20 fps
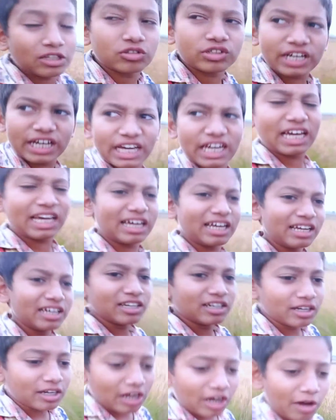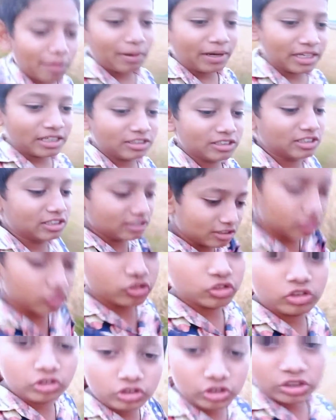चल चुके हैं अब भैया जी
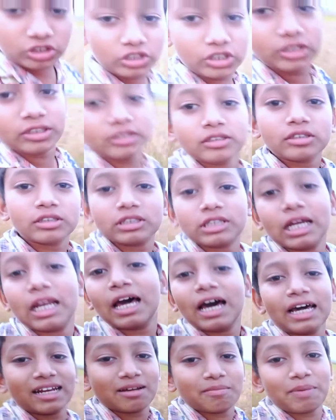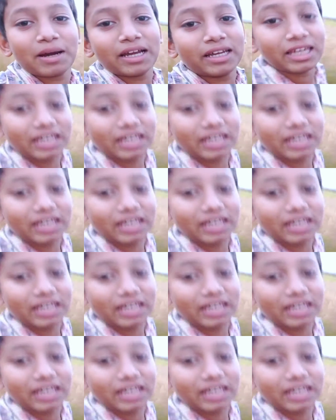इंडियन चला रहे हैं